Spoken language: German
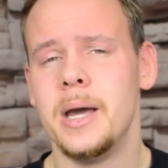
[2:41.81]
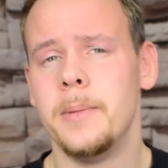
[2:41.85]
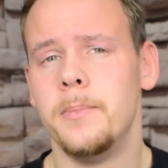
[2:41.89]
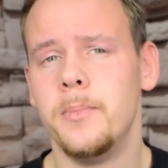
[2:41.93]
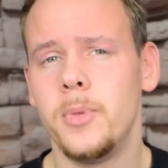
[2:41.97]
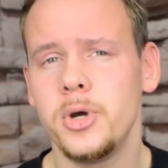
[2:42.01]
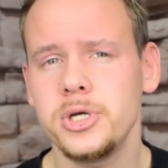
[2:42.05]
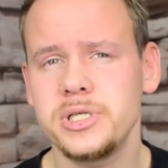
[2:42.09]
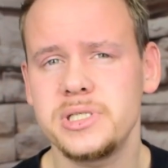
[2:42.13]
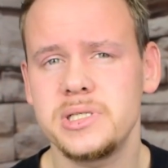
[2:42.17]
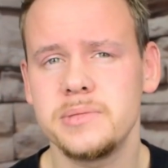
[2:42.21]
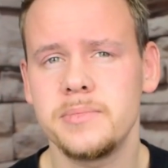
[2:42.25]

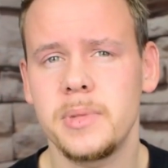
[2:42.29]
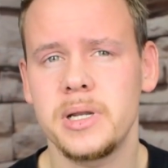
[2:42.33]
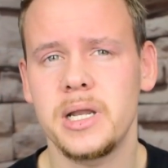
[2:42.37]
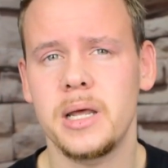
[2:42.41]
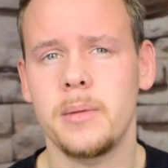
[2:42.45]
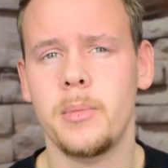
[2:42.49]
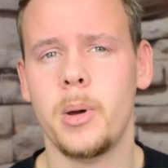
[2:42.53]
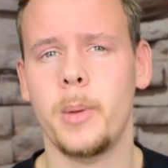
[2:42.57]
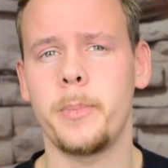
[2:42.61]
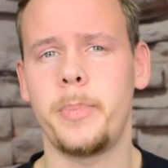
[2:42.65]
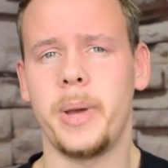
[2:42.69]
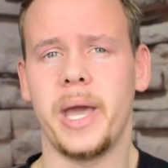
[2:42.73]
möchte man
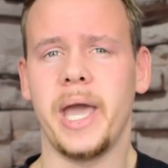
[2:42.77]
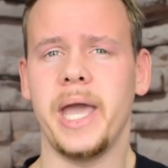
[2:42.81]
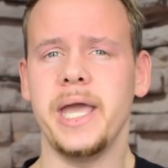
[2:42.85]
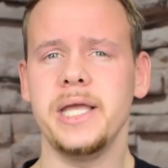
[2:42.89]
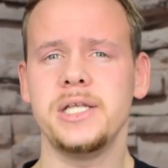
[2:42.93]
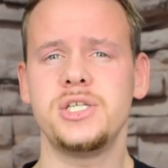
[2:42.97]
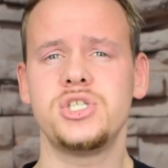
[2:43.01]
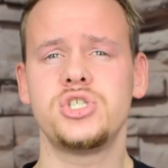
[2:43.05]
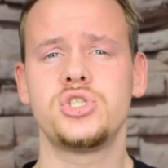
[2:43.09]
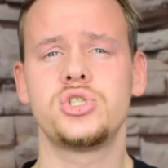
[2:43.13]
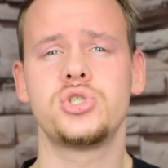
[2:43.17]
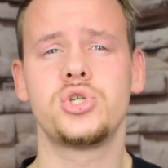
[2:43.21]
aber
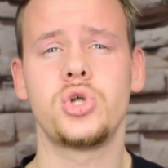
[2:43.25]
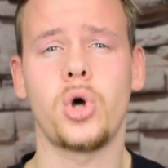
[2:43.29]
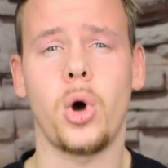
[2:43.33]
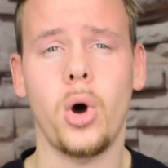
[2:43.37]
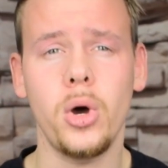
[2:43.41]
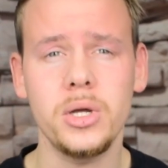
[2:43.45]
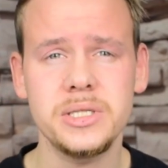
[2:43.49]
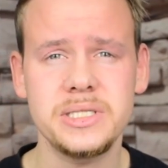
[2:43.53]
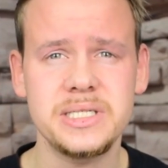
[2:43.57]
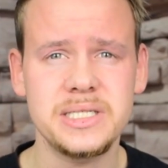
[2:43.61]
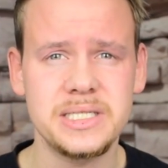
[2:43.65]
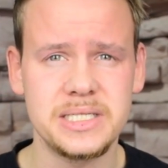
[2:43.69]
Paige
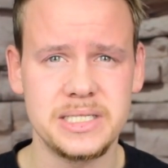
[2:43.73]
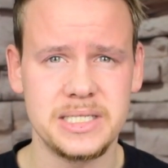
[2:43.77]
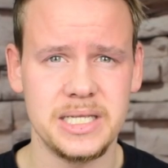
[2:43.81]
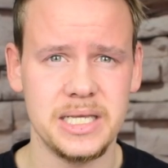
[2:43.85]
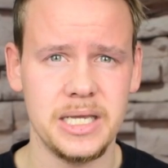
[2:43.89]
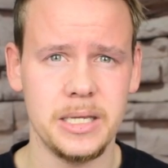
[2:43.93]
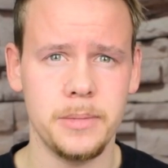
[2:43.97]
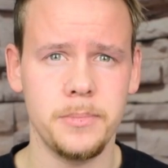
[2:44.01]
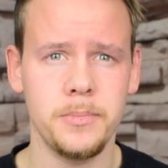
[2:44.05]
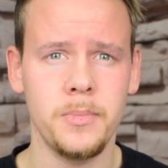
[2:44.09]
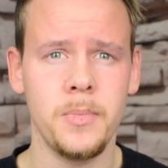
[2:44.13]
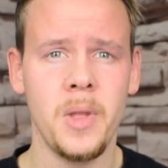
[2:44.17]

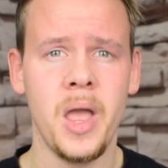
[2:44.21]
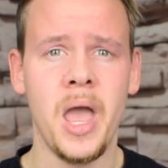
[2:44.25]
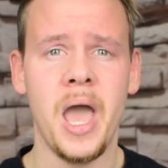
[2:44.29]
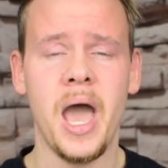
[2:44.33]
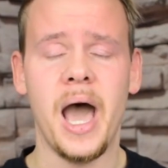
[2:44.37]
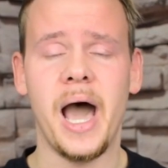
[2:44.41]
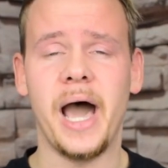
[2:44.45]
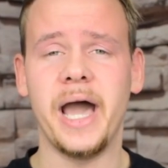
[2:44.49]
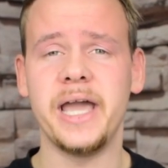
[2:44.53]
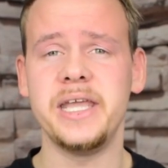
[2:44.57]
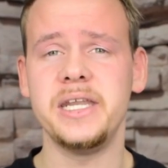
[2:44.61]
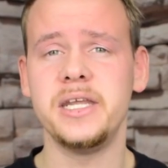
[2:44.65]
trotzdem
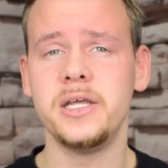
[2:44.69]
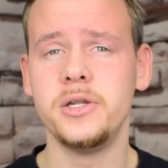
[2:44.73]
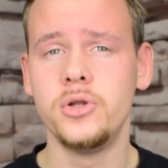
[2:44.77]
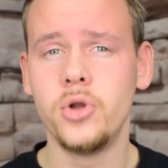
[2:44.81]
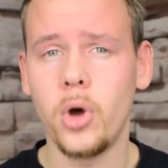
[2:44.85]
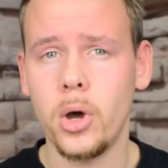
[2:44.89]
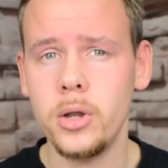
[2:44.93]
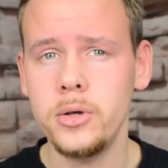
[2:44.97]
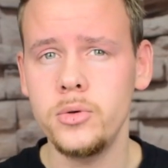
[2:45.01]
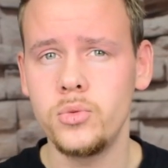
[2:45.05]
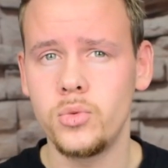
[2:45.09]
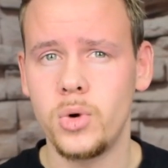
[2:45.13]
eine
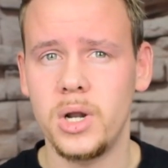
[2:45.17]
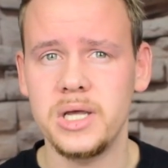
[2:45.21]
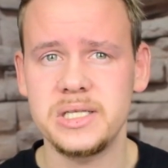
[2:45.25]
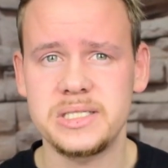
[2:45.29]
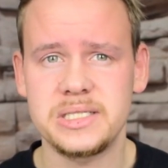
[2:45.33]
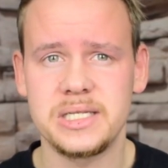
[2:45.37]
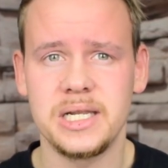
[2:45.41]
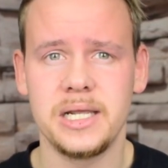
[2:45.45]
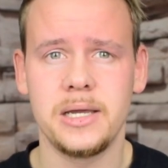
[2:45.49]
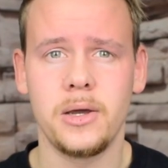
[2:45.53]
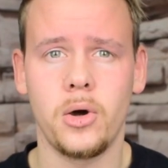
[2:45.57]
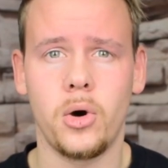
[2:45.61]

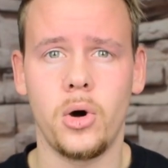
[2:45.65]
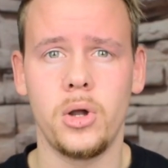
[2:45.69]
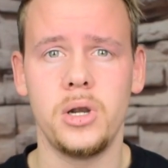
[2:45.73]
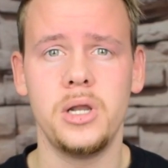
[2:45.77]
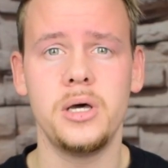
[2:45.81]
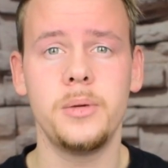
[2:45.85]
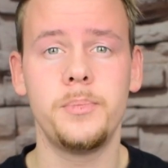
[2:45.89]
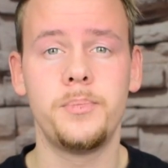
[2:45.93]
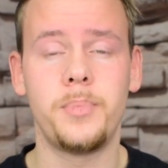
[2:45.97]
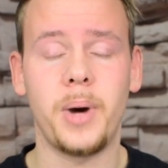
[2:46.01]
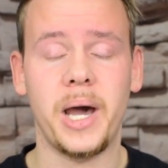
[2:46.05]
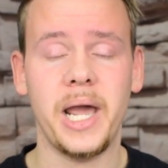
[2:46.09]

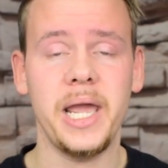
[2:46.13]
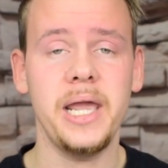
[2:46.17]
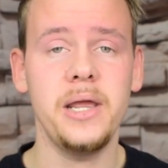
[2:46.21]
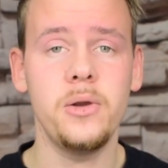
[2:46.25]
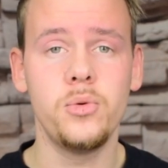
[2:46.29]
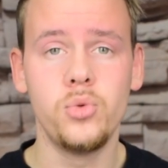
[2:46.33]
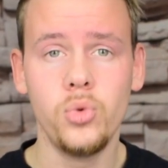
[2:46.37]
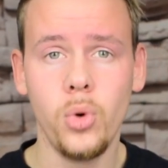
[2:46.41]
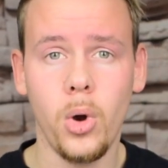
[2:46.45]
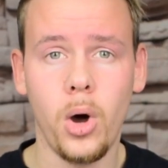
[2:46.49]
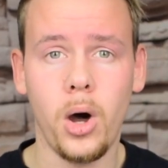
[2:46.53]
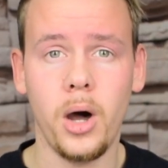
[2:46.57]
Non-Wrestling-Rolle bei
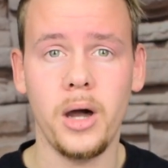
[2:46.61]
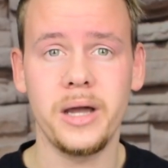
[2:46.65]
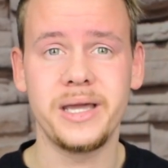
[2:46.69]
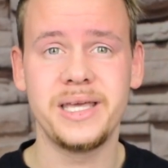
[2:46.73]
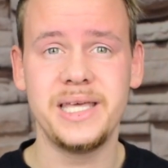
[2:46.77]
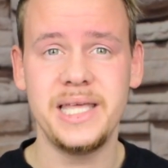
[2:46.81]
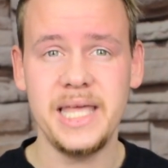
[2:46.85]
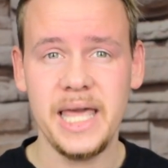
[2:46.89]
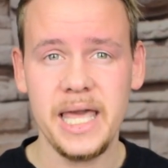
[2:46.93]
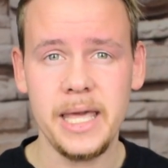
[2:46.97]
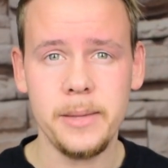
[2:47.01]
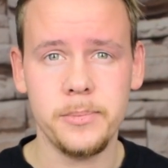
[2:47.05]
Raw
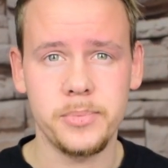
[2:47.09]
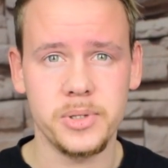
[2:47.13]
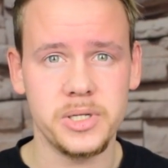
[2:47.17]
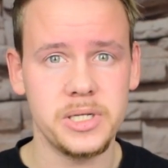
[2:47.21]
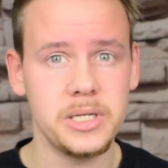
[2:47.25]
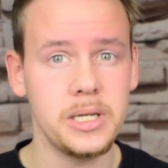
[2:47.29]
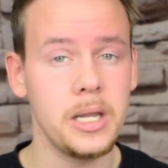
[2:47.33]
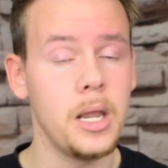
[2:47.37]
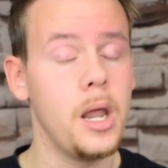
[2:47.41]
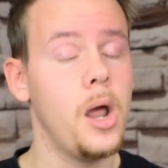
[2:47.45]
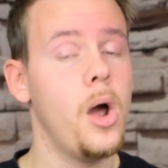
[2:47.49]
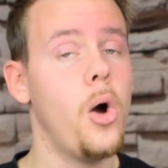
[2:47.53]

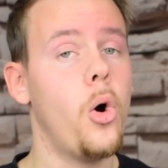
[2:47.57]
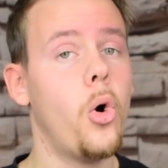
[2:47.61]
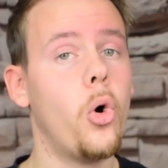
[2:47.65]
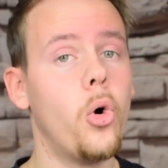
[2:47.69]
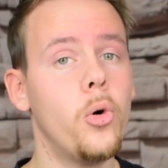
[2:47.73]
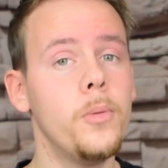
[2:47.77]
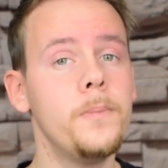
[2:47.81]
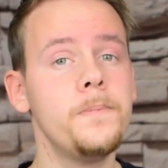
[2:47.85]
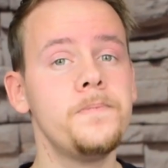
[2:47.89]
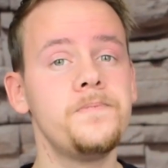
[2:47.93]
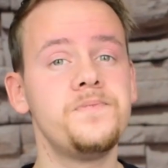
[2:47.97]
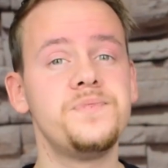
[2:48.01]
geben,
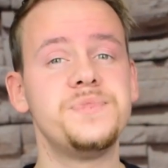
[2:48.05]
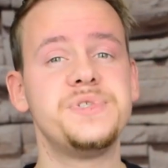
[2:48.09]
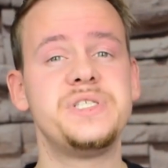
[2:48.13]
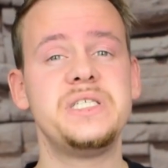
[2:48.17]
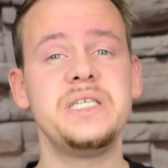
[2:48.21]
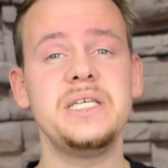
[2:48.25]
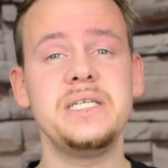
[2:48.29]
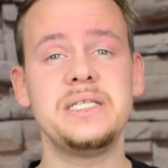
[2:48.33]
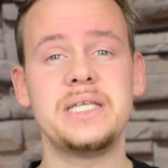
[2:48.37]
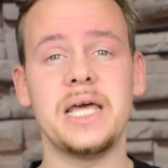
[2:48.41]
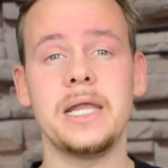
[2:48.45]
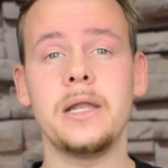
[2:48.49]
um
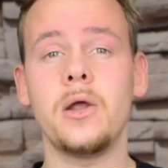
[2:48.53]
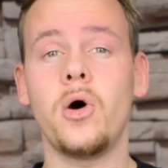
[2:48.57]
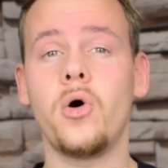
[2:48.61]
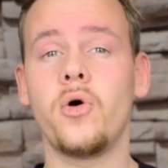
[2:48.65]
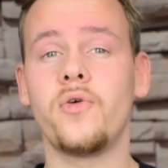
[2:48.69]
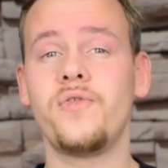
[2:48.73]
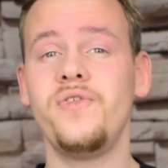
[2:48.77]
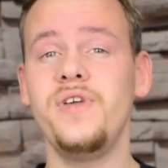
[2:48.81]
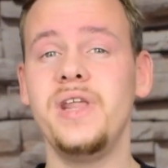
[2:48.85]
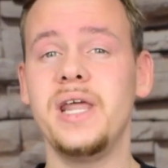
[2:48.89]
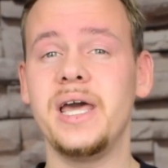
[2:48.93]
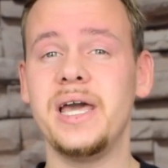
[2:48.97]
sie denn
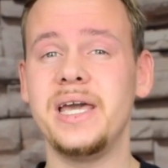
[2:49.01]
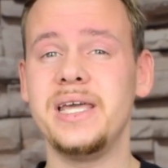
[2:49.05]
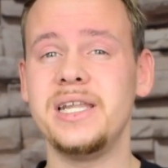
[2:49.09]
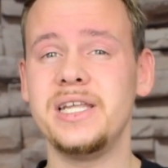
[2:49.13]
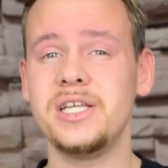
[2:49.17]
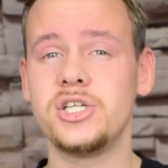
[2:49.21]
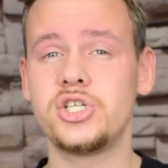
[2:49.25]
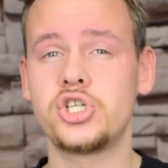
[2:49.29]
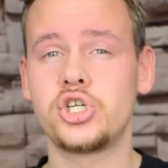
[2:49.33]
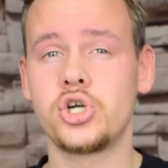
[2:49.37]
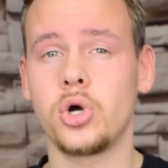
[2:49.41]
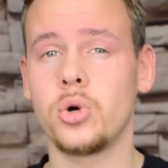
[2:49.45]
auch wieder in
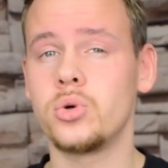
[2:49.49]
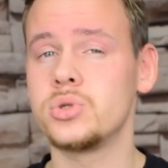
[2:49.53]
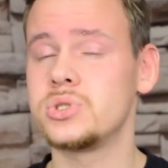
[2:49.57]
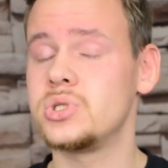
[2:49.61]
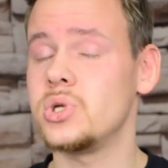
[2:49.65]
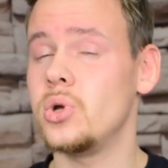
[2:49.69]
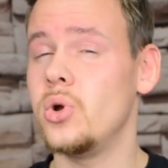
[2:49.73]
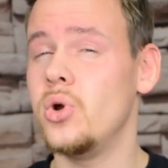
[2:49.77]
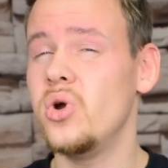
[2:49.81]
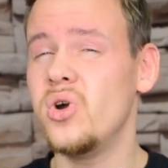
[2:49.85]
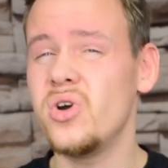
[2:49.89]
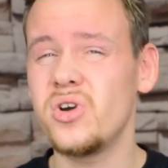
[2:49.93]
den
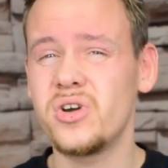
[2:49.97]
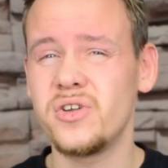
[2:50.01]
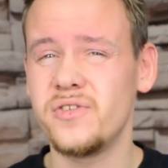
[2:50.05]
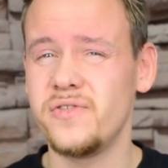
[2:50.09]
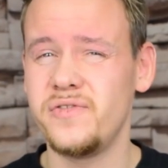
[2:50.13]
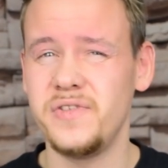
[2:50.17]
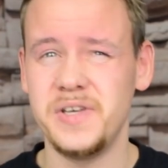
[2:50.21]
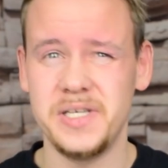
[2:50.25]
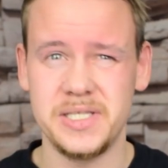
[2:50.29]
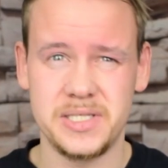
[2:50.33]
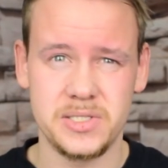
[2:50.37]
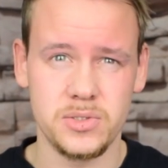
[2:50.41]
Shows
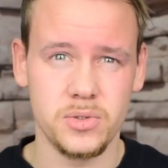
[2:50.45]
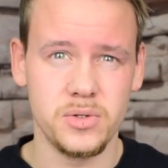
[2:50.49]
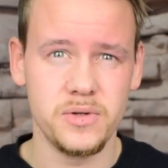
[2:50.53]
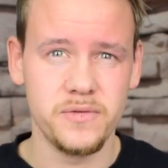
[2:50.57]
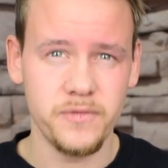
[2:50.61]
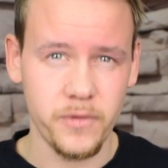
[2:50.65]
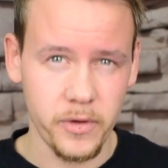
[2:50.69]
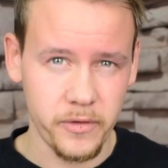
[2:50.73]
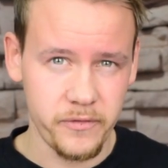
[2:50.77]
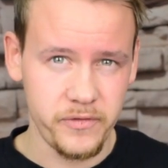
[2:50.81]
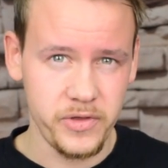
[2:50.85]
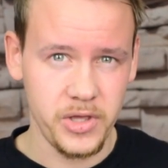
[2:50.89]
irgendwie zu
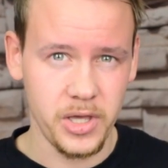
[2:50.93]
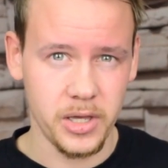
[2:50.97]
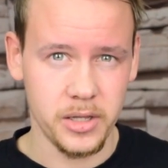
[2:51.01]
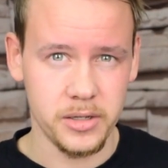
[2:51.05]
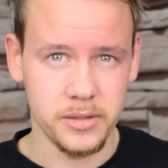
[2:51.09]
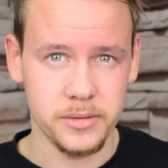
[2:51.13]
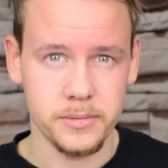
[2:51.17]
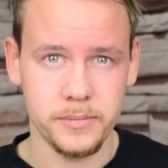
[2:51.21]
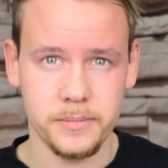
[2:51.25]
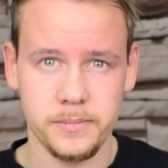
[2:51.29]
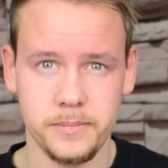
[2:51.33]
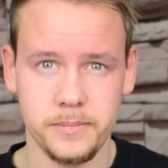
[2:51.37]
involvieren.